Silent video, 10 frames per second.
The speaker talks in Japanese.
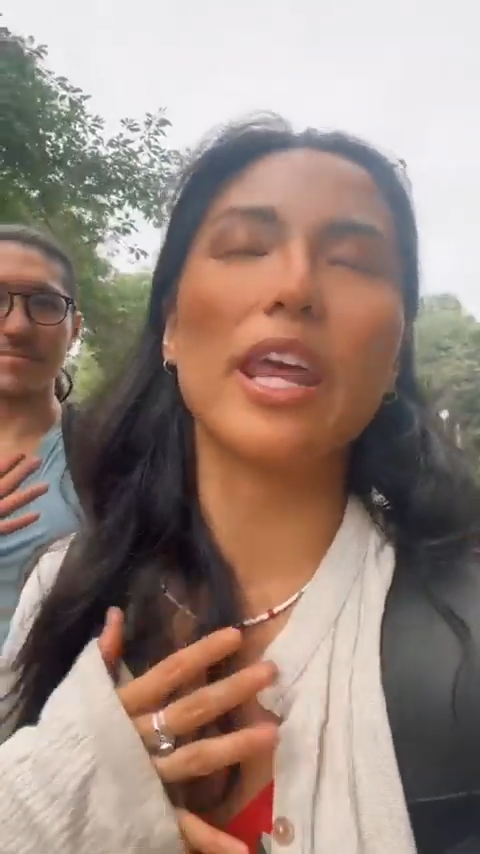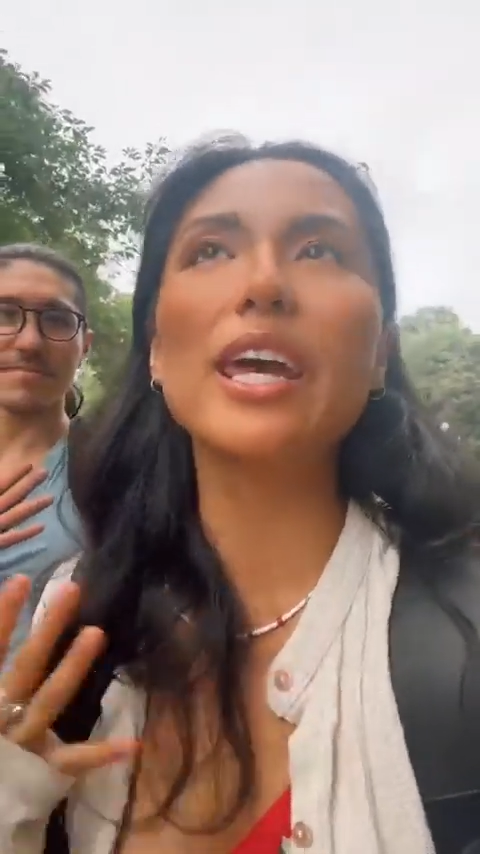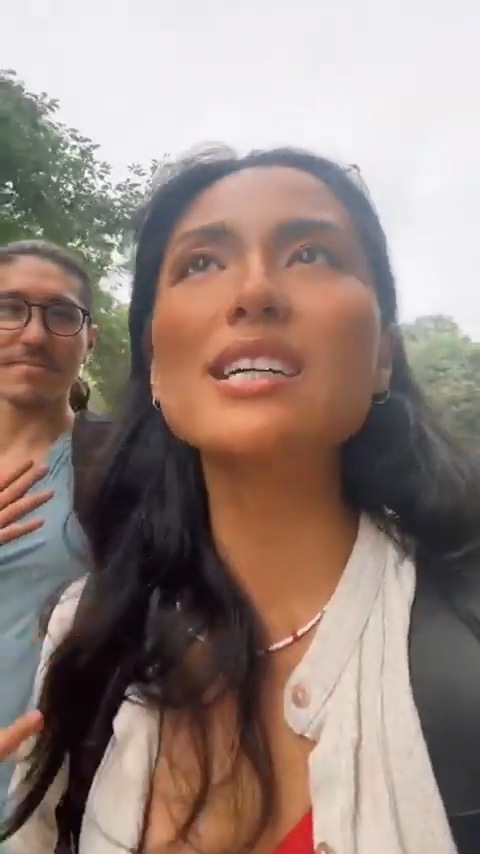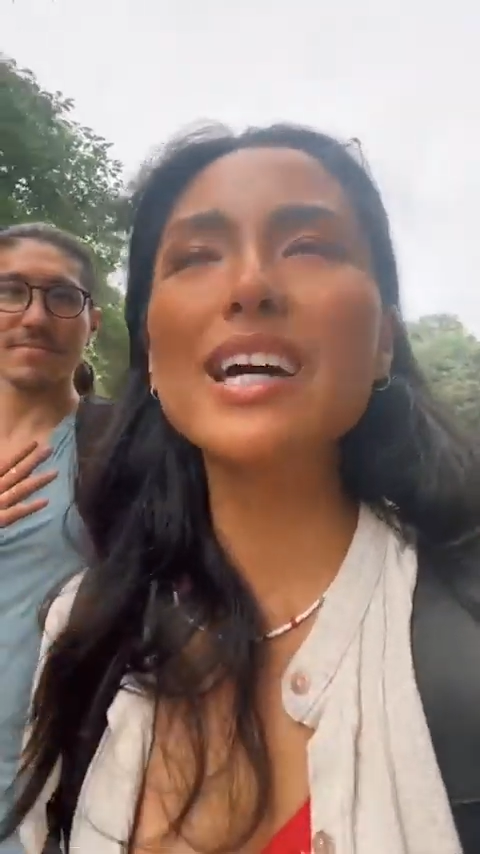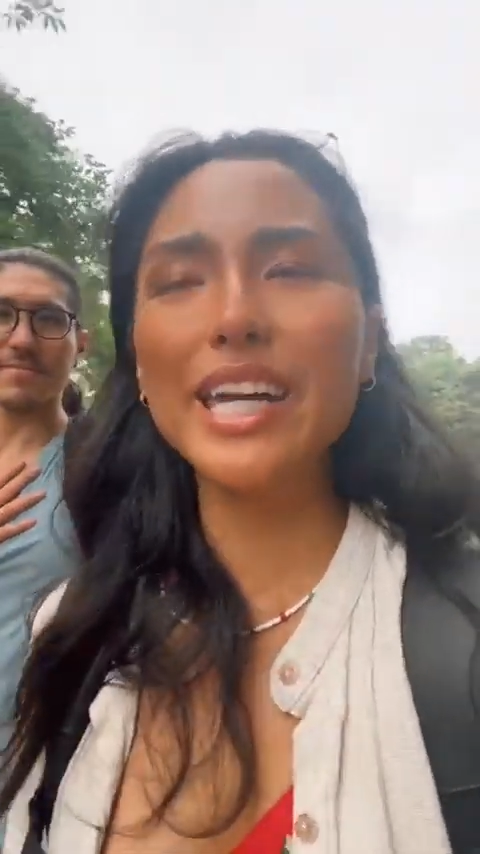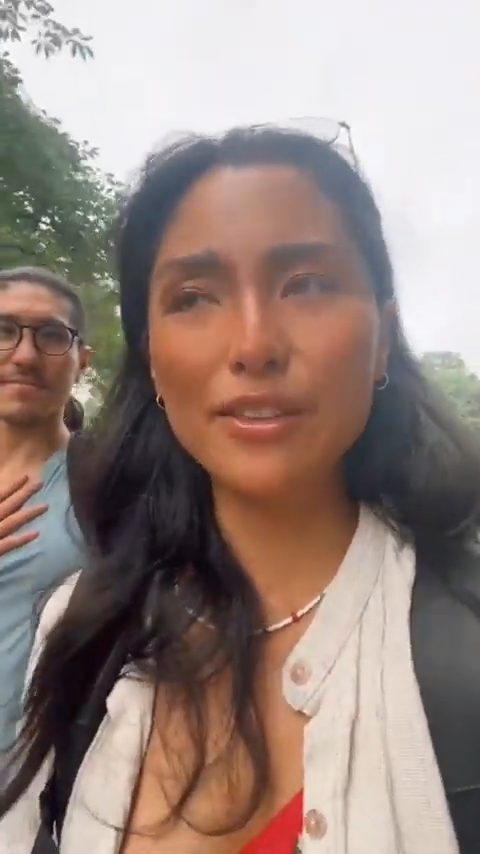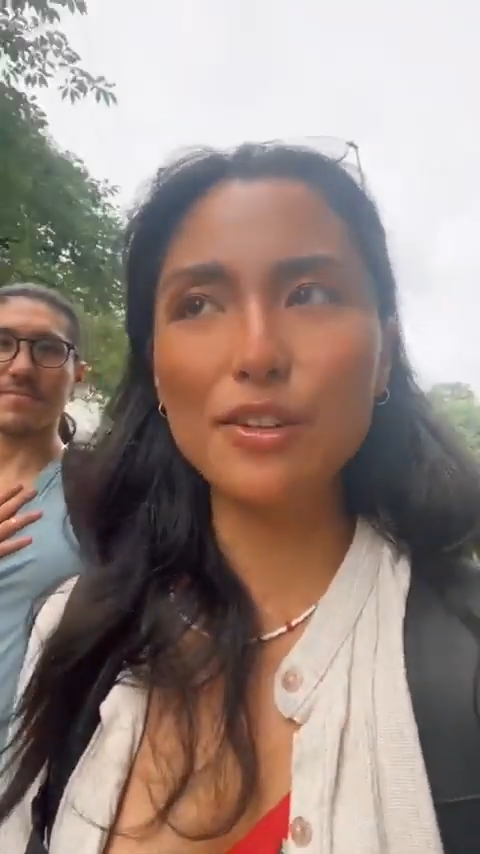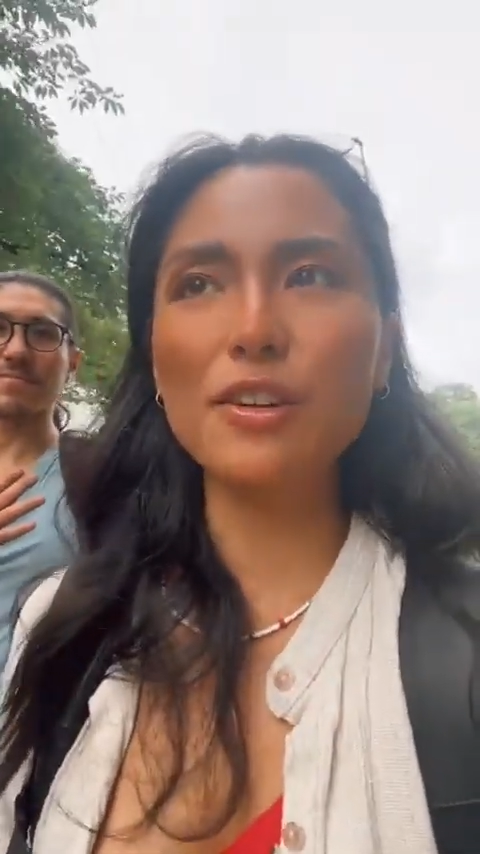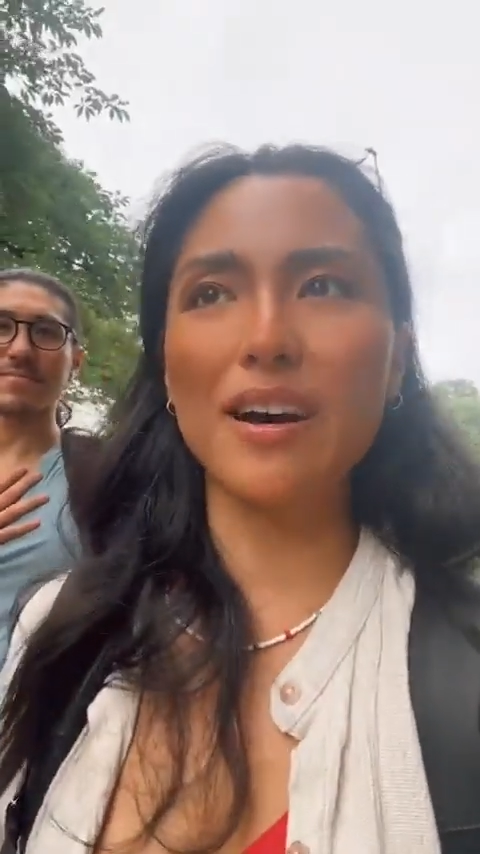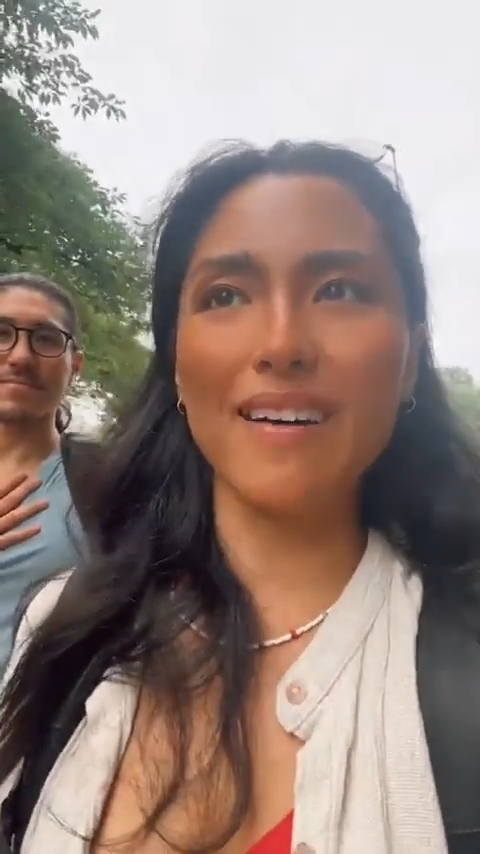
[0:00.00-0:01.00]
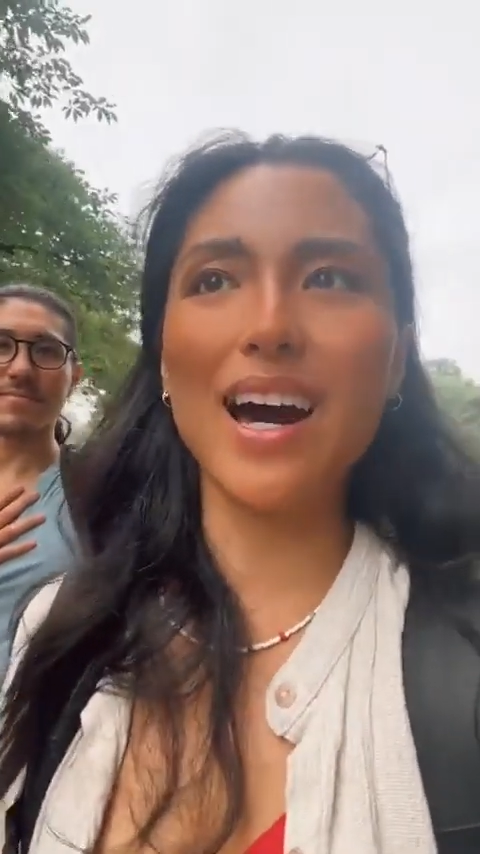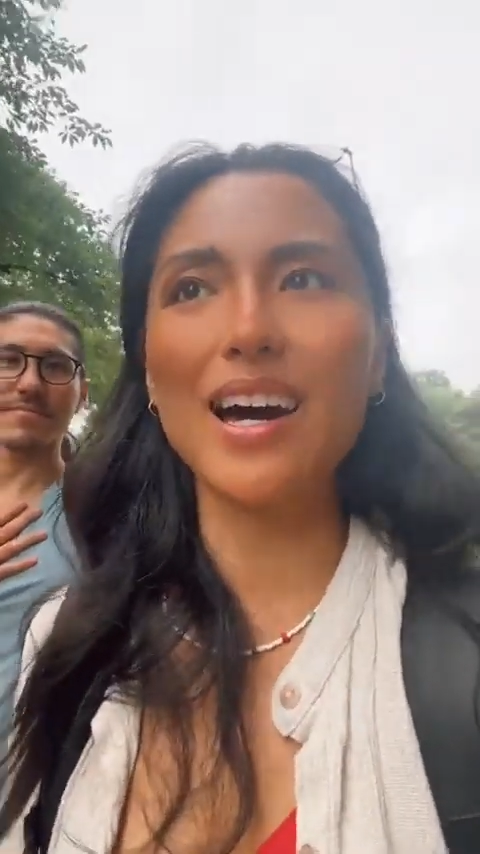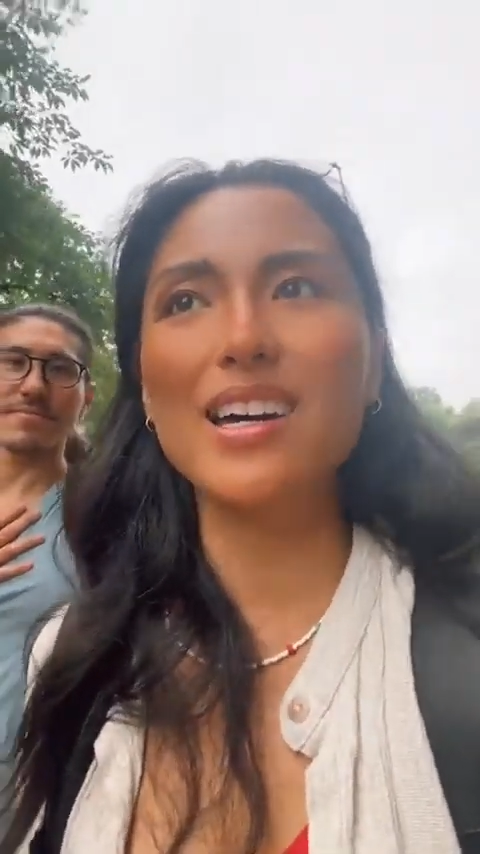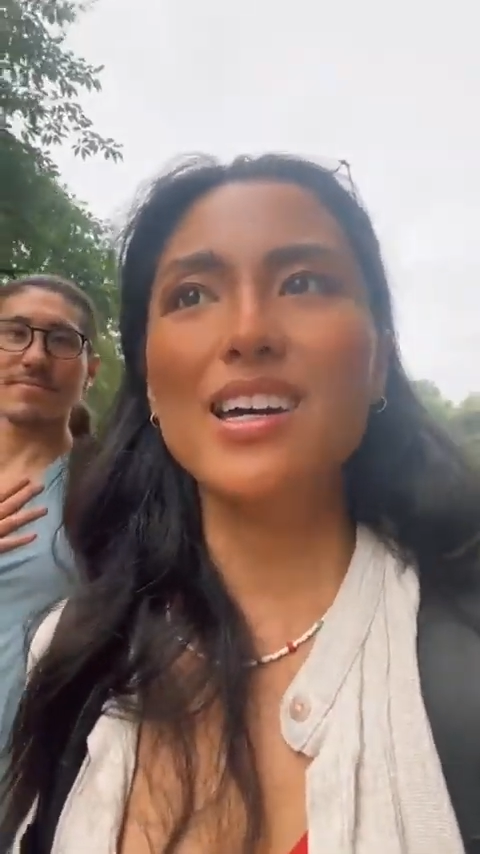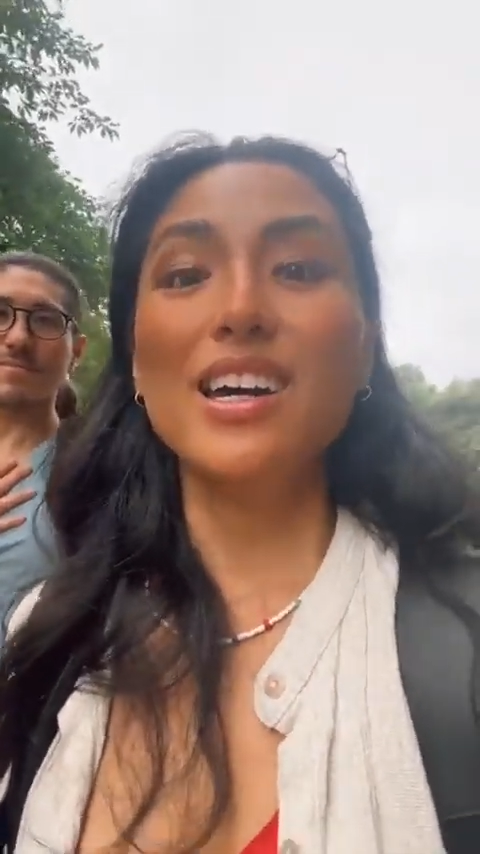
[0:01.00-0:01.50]
う恋愛とか
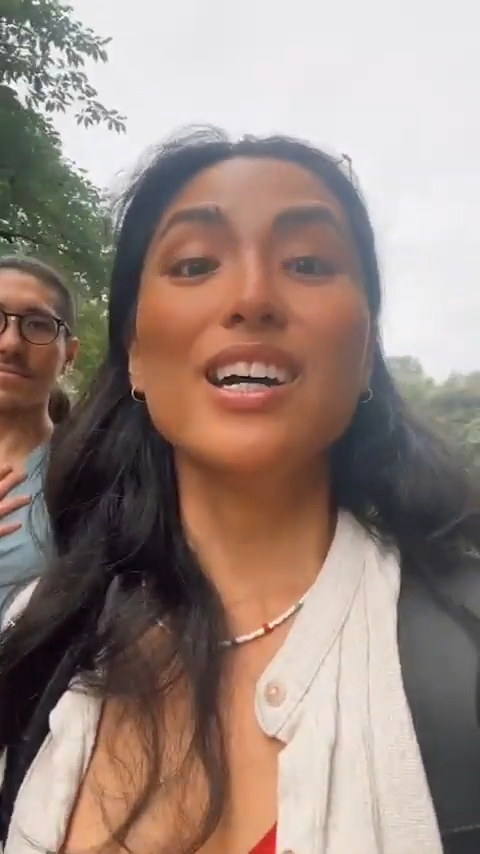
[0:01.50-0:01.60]
は